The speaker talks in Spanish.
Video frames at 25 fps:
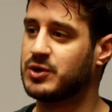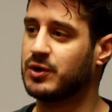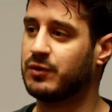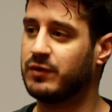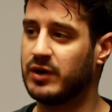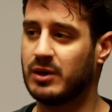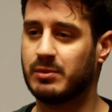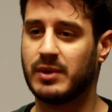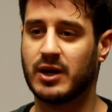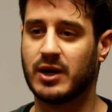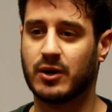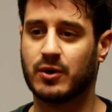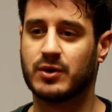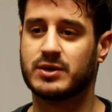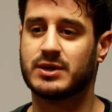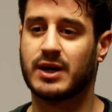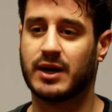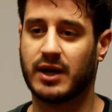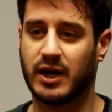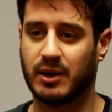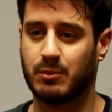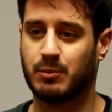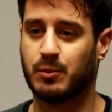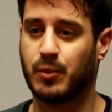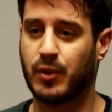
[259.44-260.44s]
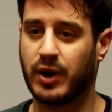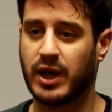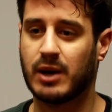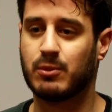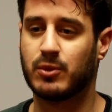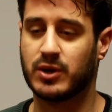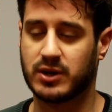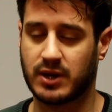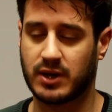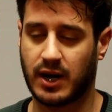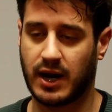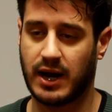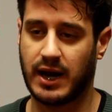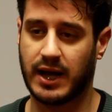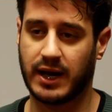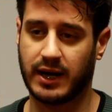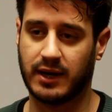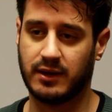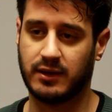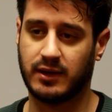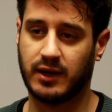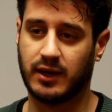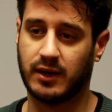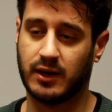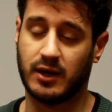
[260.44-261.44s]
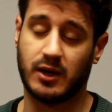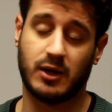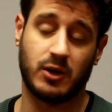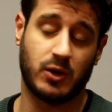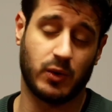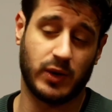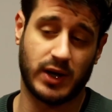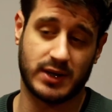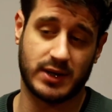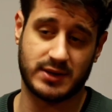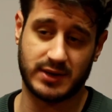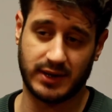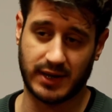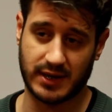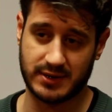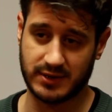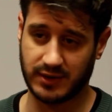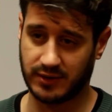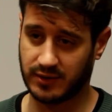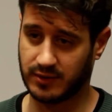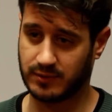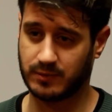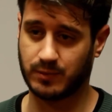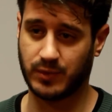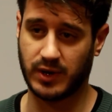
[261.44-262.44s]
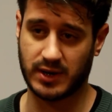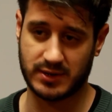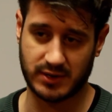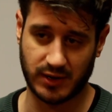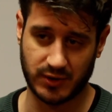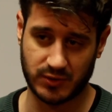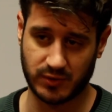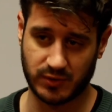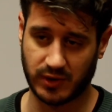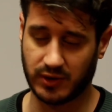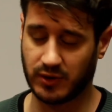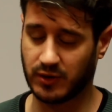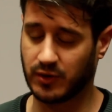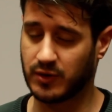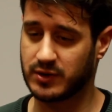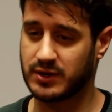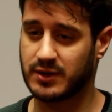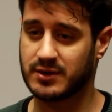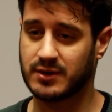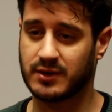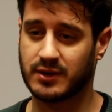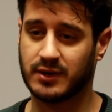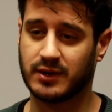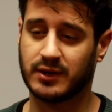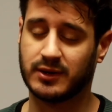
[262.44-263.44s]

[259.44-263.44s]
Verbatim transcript: yo firme cosas que pueda mostrar a la gente, lo voy a seguir haciendo, voy a seguir subiendo cosas.